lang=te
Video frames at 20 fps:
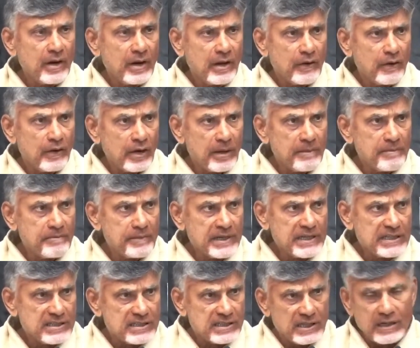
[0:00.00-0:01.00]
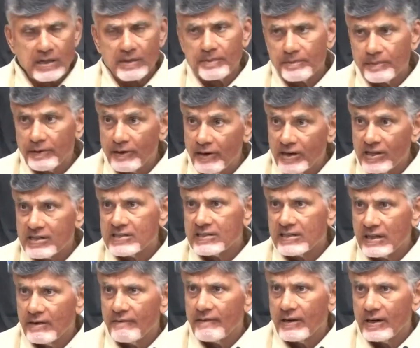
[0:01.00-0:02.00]
వీళ్ళు అవలంబించిన
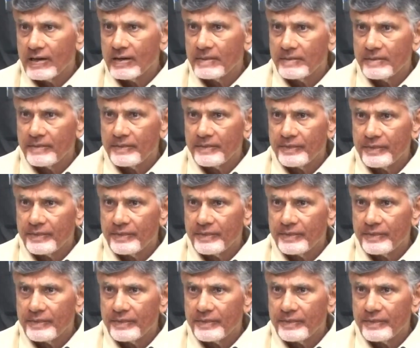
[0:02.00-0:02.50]
పాలసీల వల్ల